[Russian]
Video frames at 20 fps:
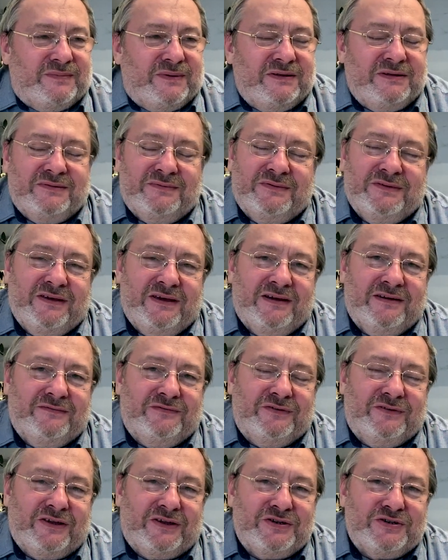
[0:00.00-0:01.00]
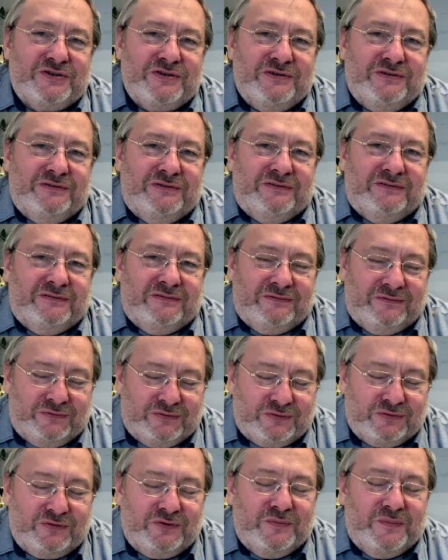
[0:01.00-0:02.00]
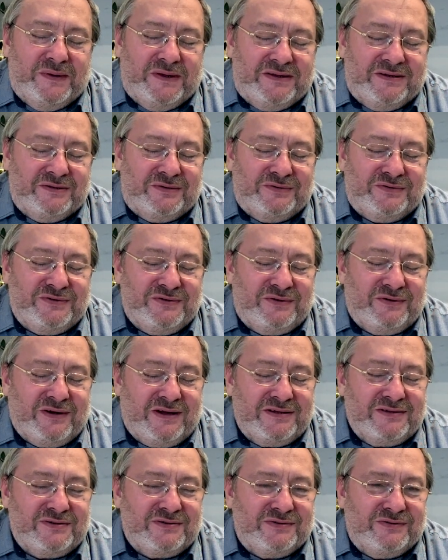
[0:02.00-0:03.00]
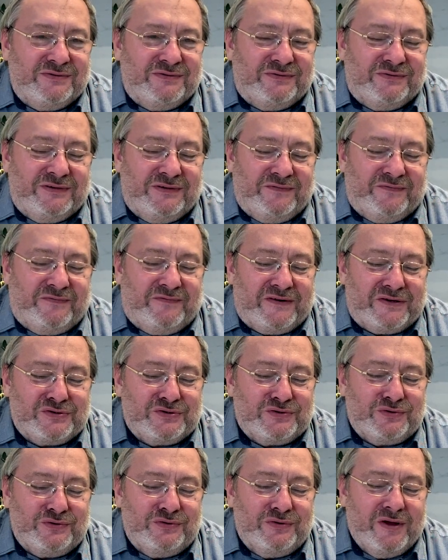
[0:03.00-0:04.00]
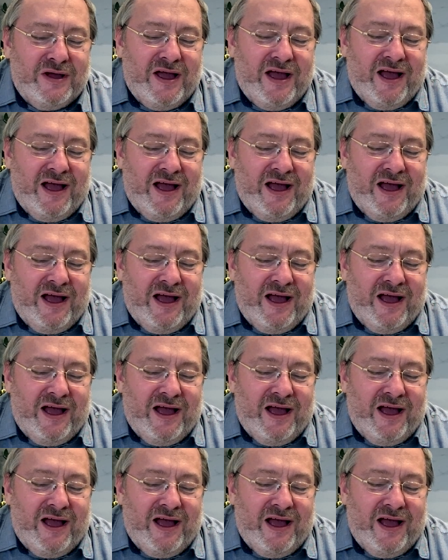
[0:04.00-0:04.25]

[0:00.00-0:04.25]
Поэтому я вот решил усугубить эту ситуацию и ввожу